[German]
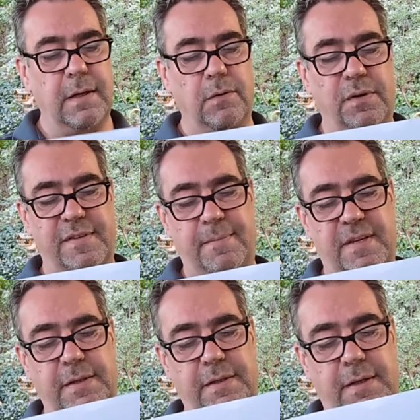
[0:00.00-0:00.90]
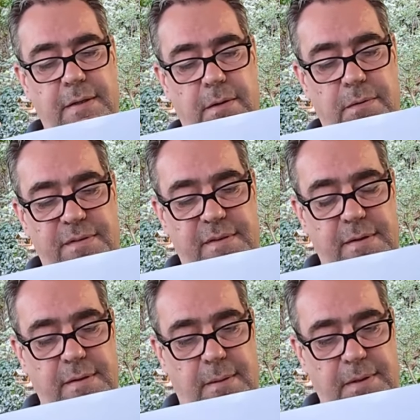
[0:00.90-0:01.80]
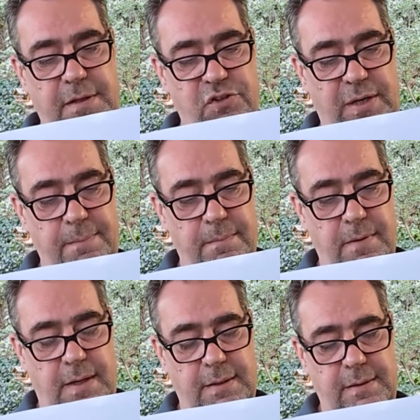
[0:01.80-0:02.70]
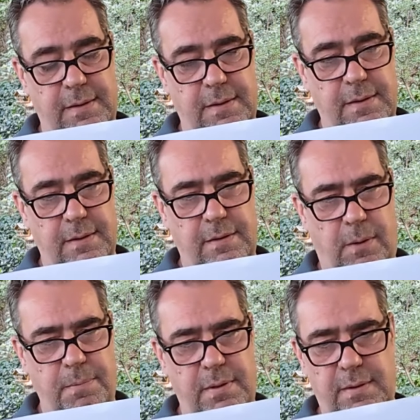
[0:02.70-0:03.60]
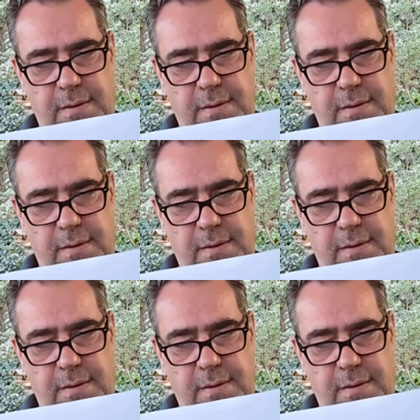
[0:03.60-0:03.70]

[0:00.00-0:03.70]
August, Samstag, den 3. August, habe ich geschrieben an Kopp.